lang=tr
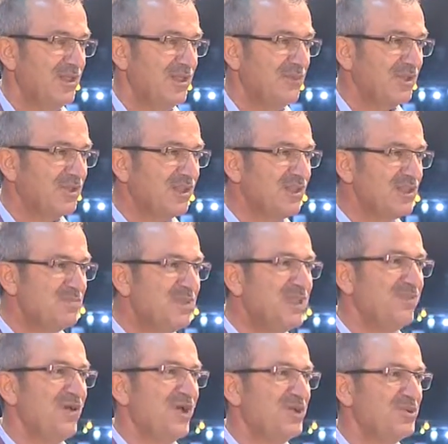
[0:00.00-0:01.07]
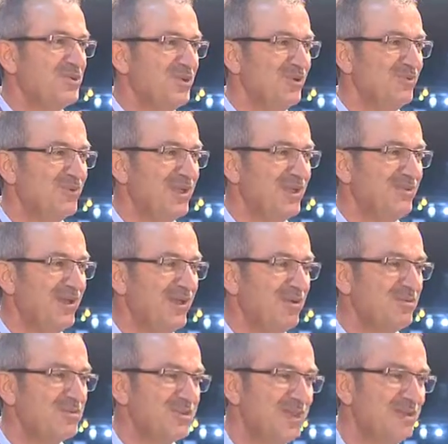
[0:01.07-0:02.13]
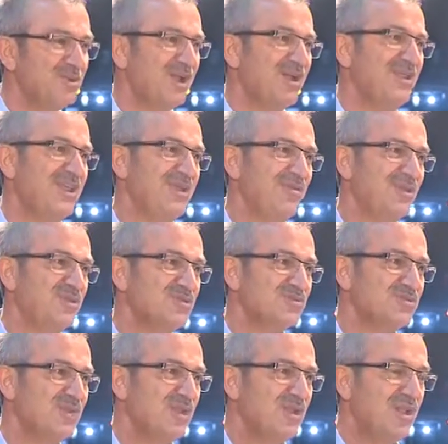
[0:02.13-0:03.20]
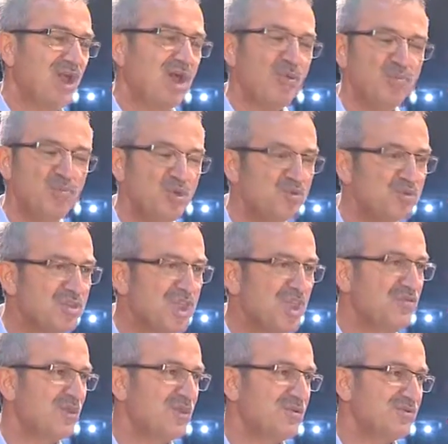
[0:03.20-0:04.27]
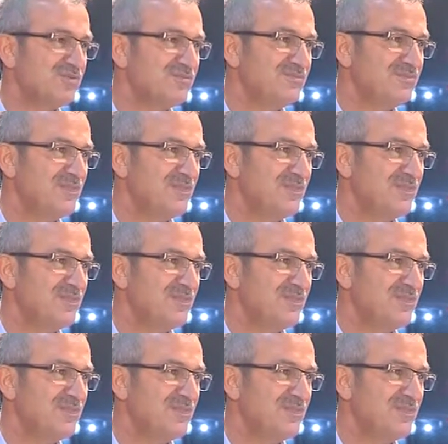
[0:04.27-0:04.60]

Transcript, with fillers: Vatandaş bir defa yiyor bu yemeği ama biz her gün aynı yemeği yiyoruz. Ama büyük bir keyif alıyorum.